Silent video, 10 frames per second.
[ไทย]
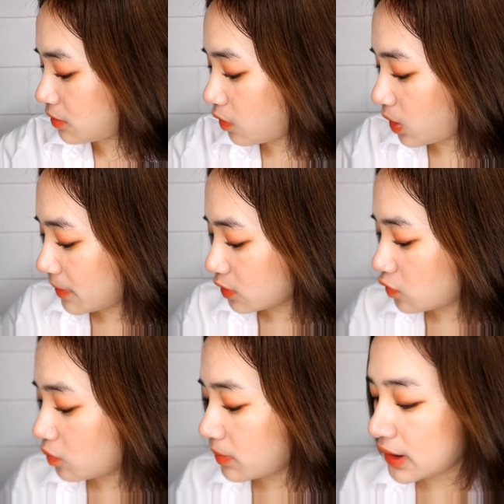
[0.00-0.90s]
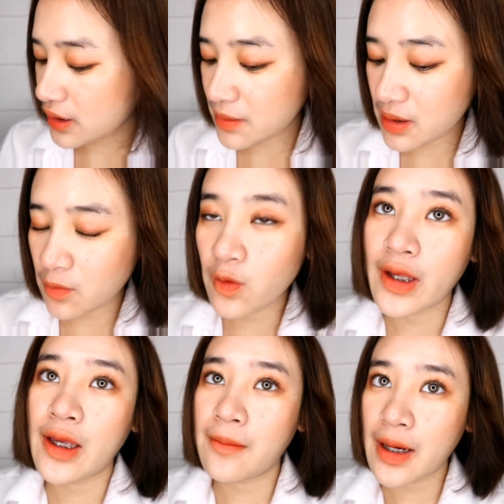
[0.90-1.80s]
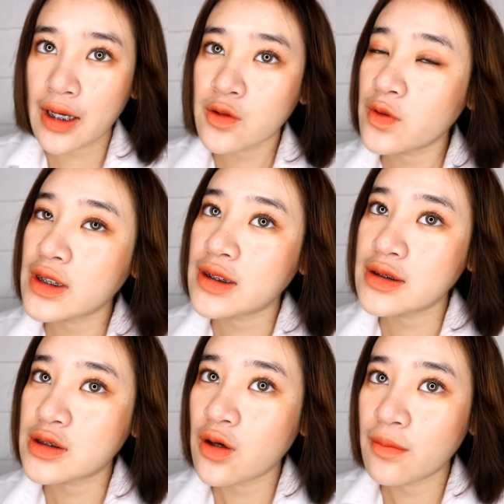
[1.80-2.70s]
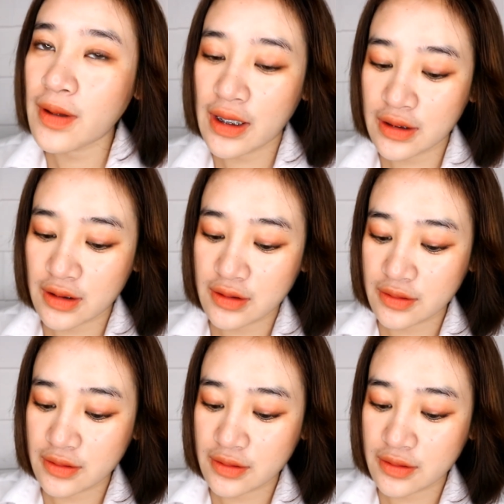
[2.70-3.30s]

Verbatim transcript: เพราะว่ามันคุมมันได้แบบโอเคมากตัวนี้คือชอบมาก